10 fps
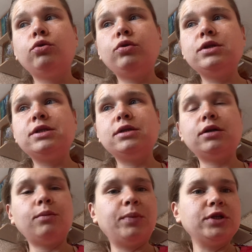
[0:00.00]
То есть
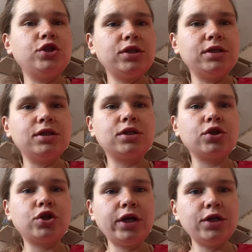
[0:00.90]
э, почистить
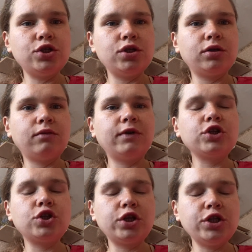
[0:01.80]
кишечник,
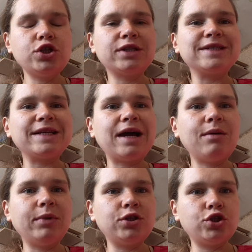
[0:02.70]
ваш кишечник
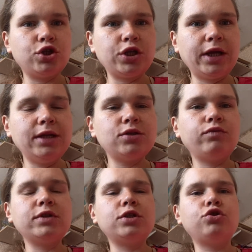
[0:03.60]
сам очищается,
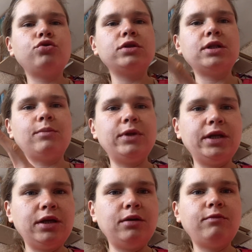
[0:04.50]
у вас еще есть там
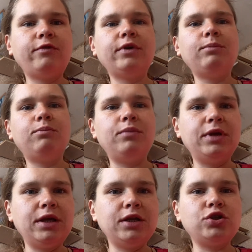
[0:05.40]
лимфа,
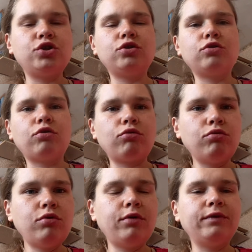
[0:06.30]
печень,
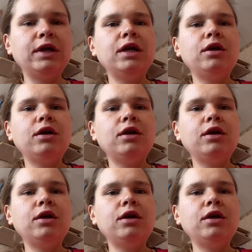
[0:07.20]
кровь,